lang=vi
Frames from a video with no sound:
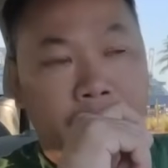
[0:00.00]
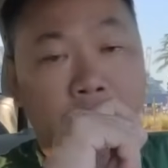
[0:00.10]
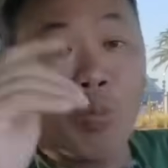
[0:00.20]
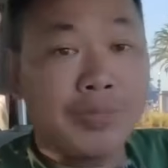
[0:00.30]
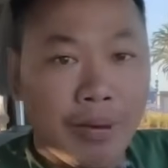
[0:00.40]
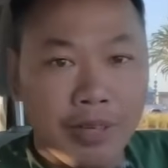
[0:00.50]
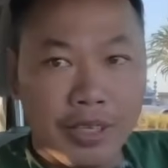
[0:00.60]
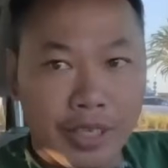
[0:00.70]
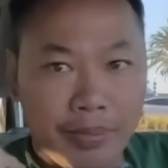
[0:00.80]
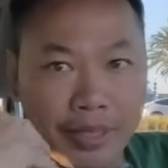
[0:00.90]
mà rụng tóc hết
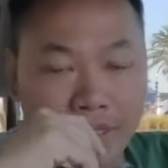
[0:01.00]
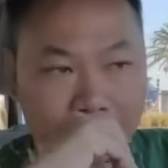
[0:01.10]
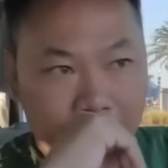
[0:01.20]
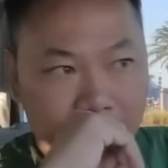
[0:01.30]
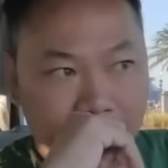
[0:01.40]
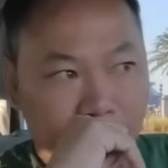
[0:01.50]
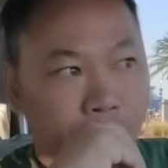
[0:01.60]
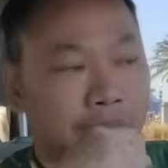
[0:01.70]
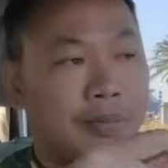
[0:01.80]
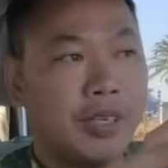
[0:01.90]
rồi các bạn xạ trị gì đó
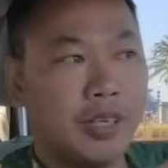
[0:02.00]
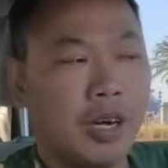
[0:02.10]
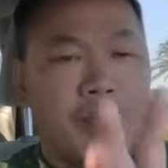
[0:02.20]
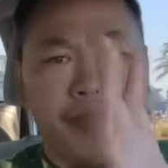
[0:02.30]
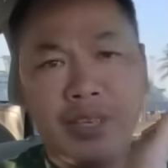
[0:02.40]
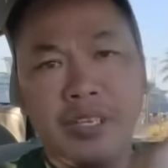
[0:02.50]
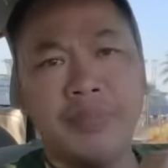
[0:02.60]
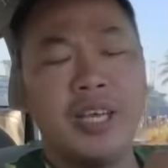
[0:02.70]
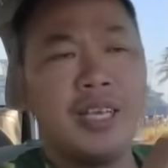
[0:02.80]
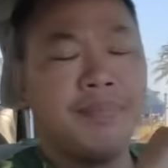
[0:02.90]
rụng tóc hết rồi ốm dữ
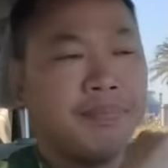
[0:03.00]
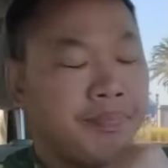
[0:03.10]
lắm ghê lắm